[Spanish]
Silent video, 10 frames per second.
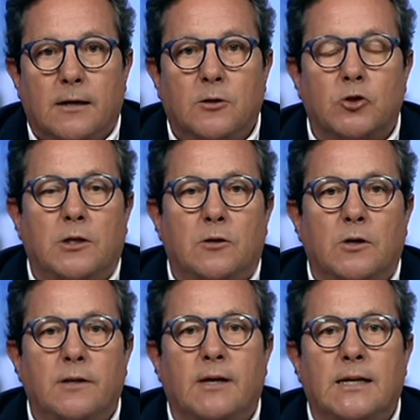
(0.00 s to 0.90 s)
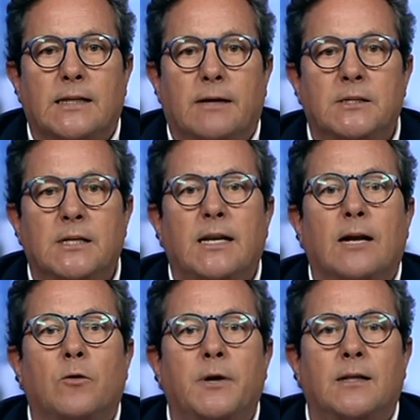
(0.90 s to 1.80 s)
nos sintonizan a través de
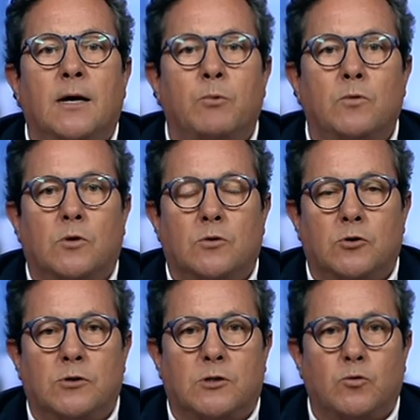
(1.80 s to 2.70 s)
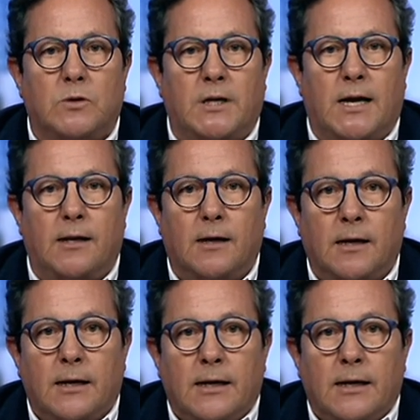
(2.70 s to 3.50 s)
la 90.2 de su dial